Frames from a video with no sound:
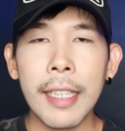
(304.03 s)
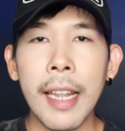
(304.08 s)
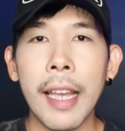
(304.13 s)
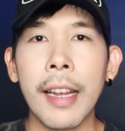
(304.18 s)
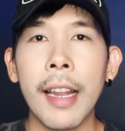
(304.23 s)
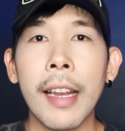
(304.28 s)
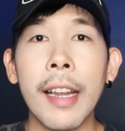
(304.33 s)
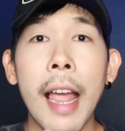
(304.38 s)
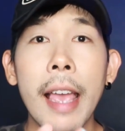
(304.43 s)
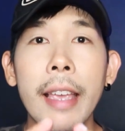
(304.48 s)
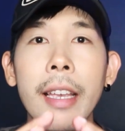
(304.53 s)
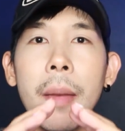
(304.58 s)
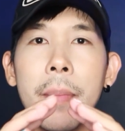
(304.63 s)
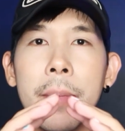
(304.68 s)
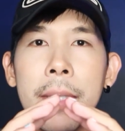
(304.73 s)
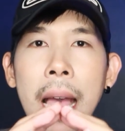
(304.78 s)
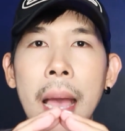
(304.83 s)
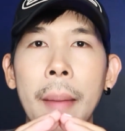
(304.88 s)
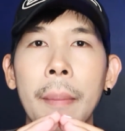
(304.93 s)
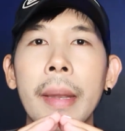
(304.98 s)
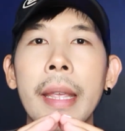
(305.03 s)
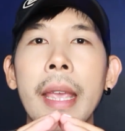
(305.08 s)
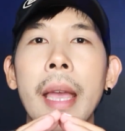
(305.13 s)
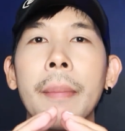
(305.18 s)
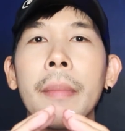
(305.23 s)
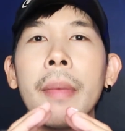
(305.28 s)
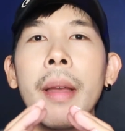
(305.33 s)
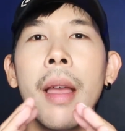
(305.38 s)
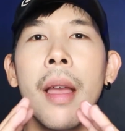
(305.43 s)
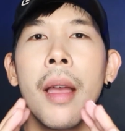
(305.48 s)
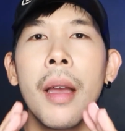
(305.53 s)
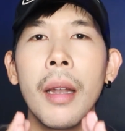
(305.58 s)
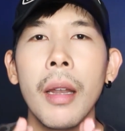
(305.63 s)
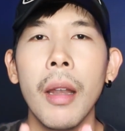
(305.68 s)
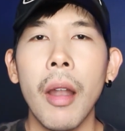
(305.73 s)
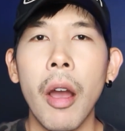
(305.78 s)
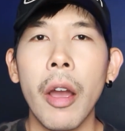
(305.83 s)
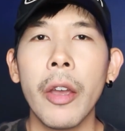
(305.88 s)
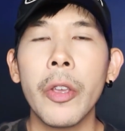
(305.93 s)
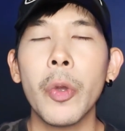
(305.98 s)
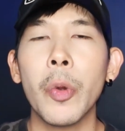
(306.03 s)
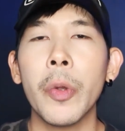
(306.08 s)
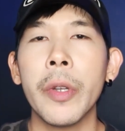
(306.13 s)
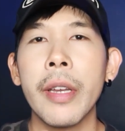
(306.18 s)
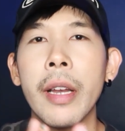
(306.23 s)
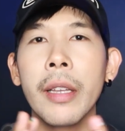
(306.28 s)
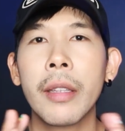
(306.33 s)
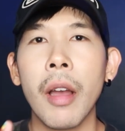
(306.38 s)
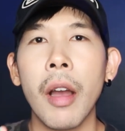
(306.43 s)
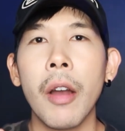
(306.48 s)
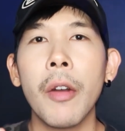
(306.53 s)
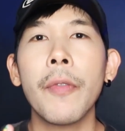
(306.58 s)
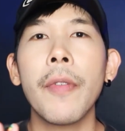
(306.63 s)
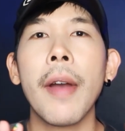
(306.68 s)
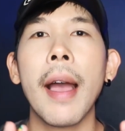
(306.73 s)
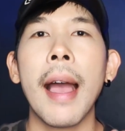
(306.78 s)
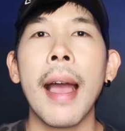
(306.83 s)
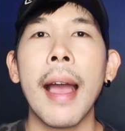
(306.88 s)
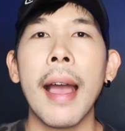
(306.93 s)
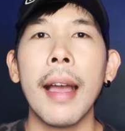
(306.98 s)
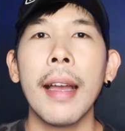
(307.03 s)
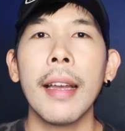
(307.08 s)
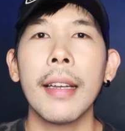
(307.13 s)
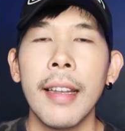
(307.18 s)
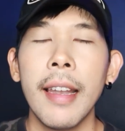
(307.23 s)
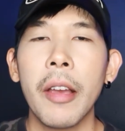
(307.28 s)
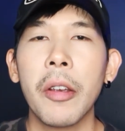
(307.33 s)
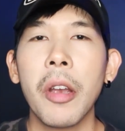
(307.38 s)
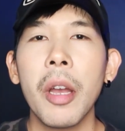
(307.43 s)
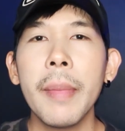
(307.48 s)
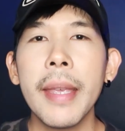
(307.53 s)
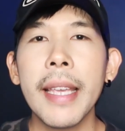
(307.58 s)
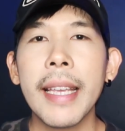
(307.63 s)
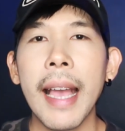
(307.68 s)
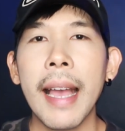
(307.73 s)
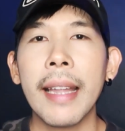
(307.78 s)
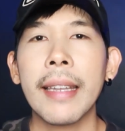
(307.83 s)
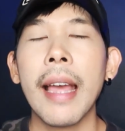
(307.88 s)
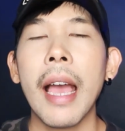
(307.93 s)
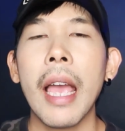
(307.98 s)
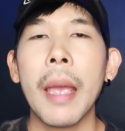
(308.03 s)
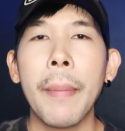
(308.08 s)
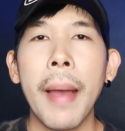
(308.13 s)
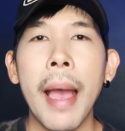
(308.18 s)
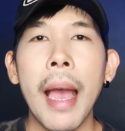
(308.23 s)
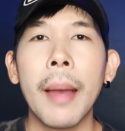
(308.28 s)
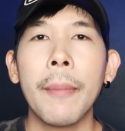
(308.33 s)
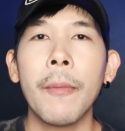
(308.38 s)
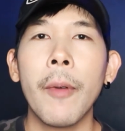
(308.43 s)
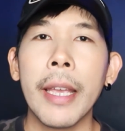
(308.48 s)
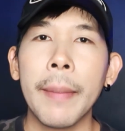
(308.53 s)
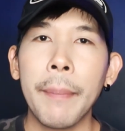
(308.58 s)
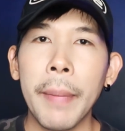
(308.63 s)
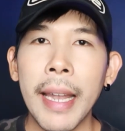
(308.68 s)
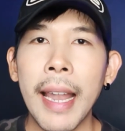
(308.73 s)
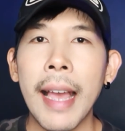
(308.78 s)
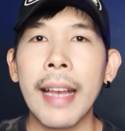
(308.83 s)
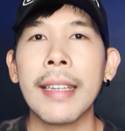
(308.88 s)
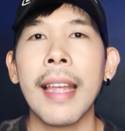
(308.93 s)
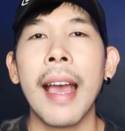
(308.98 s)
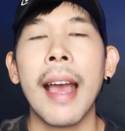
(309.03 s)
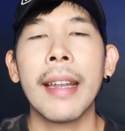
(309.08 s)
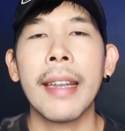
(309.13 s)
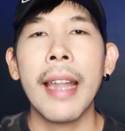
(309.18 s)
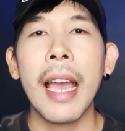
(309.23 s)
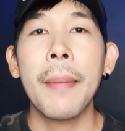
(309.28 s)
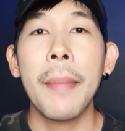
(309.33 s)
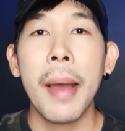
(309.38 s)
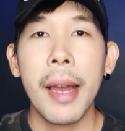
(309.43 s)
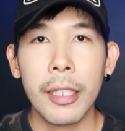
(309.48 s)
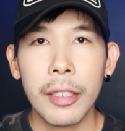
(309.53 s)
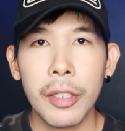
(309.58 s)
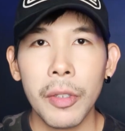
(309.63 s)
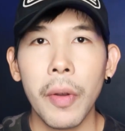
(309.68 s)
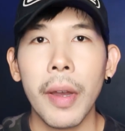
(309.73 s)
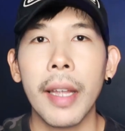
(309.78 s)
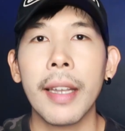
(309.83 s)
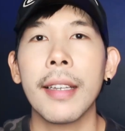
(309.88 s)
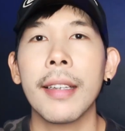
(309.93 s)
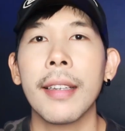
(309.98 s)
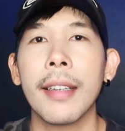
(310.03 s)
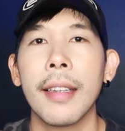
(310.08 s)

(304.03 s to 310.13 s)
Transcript: กษณะคล้ายๆกับสามเหลี่ยมลอยอยู่เหนือท้องฟ้า แล้วก็มีการถ่ายภาพไว้เป็นหลักฐานได้บางส่วน